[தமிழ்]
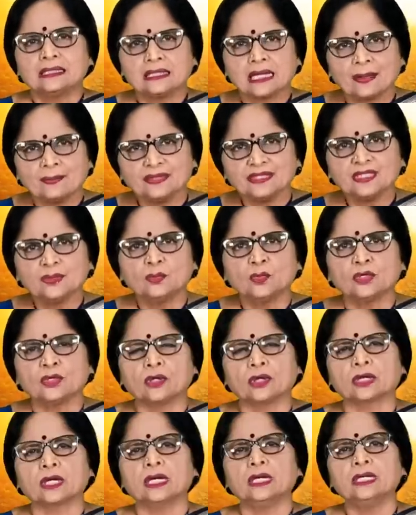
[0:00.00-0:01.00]
நமது
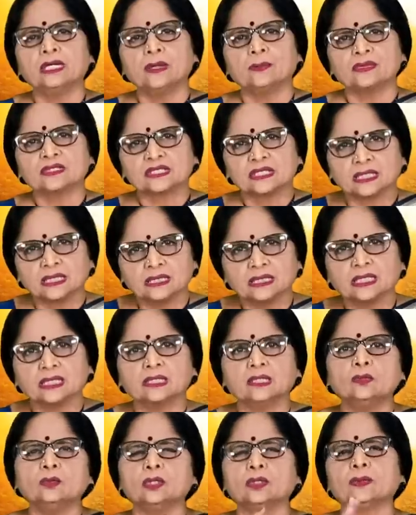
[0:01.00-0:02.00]
முன்னோர்கள் நம்ம
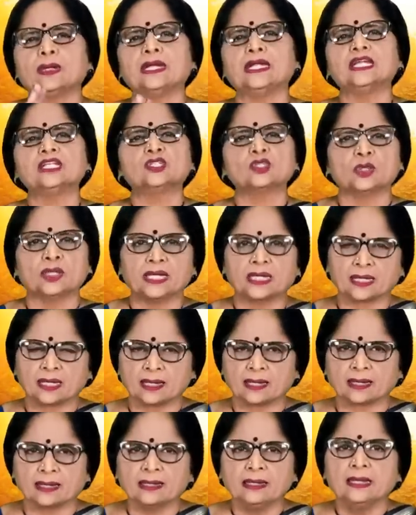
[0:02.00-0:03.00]
சித்தர்கள் ஒரு வழியை
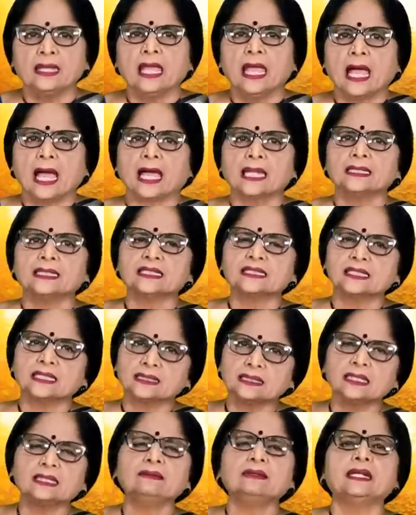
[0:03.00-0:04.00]
சொல்லியிருக்காங்க அந்த
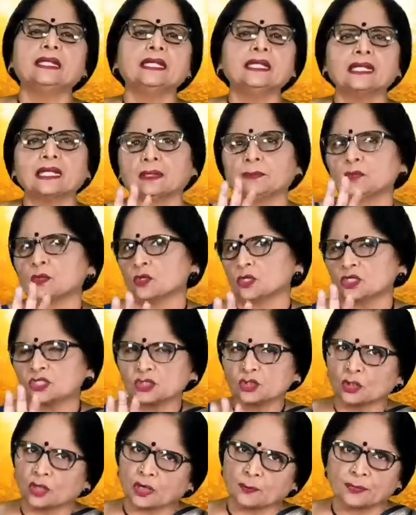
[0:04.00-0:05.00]
சித்தர் வழியை நான் இப்போ உங்களுக்கு
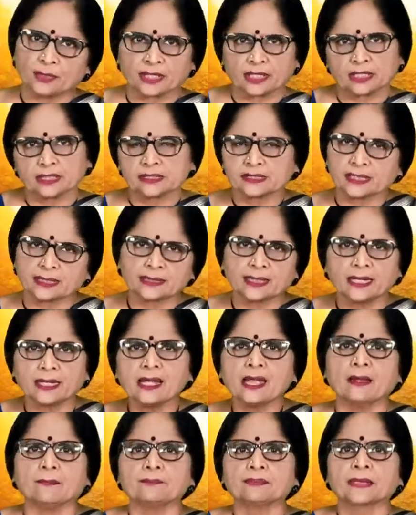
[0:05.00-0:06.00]
சொல்லப்பேன்
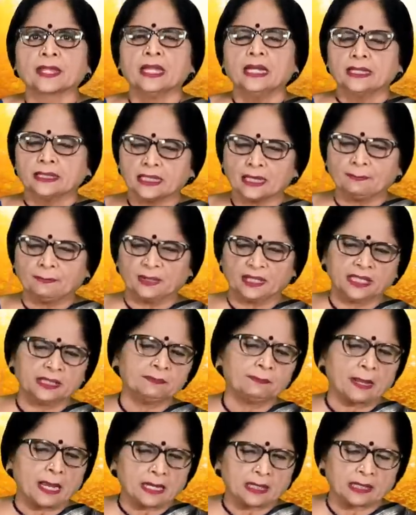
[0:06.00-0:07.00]
சரிதானா
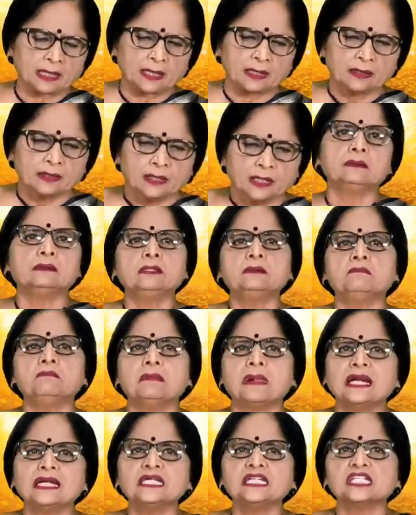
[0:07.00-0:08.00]
எப்படின்னு பார்க்கலாம் ஒரு
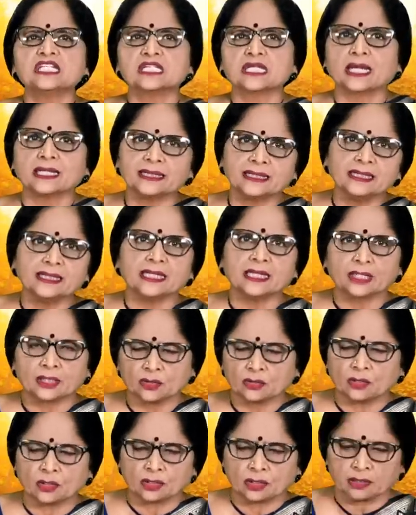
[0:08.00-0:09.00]
மண் சட்டியை
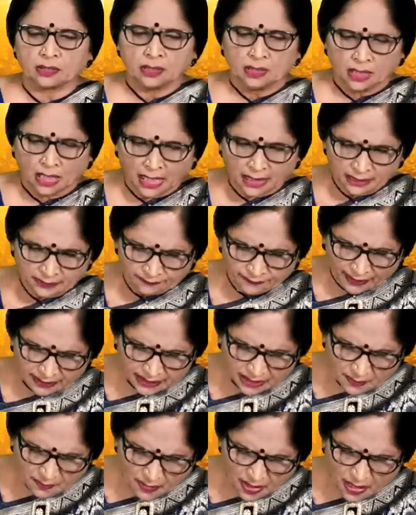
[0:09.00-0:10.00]
எடுத்துக்கோங்க அது
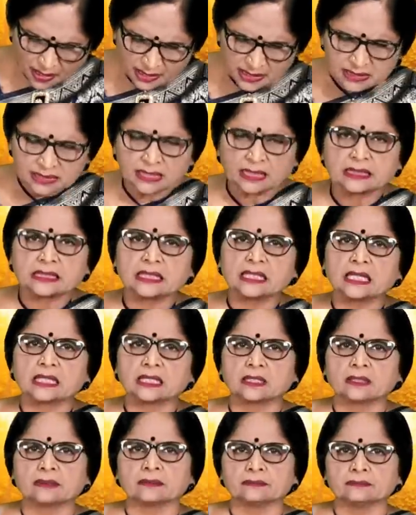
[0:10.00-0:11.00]
வட்டமான சட்டியாக
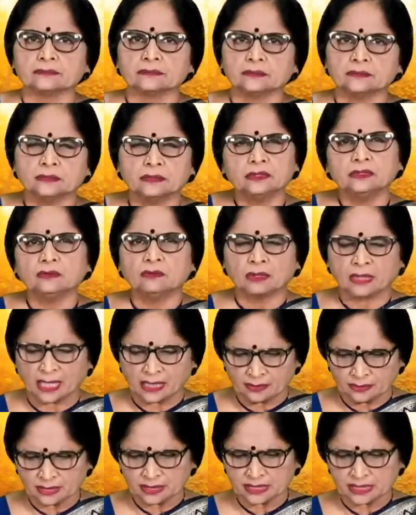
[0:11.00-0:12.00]
இருக்கணும் ஒரு
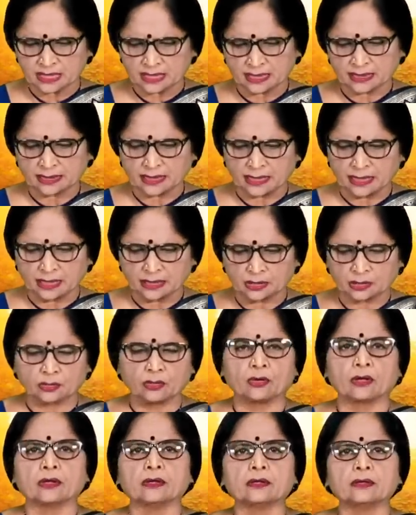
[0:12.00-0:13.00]
ஓரளவுக்கு சின்னதாக
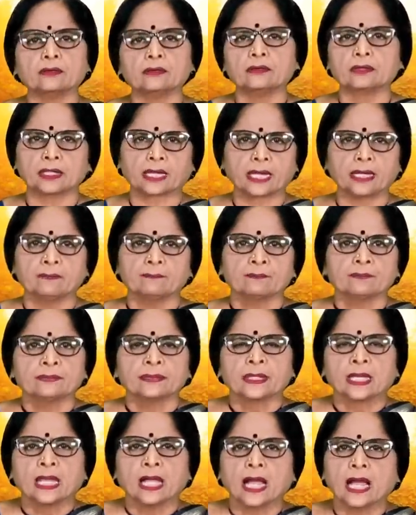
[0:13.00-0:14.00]
எடுத்துக்கோங்க ஓகே
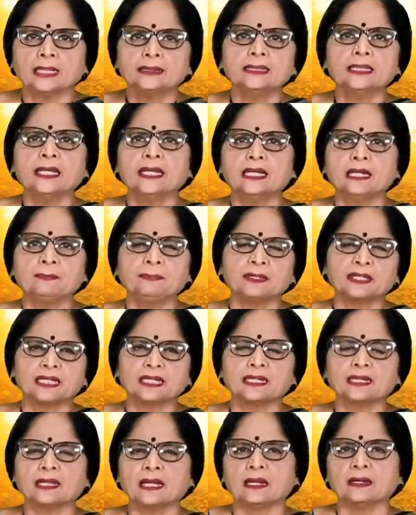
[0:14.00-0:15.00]
அதில் என்ன
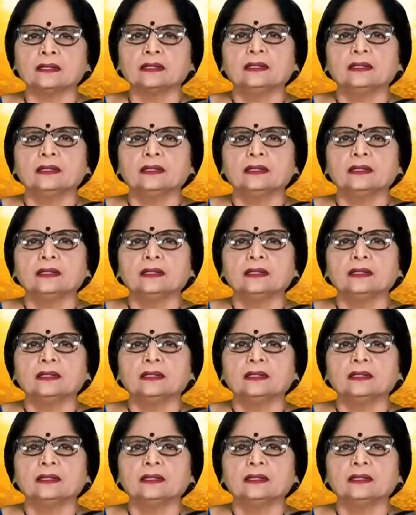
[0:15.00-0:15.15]
பண்ணுறீங்கன்னா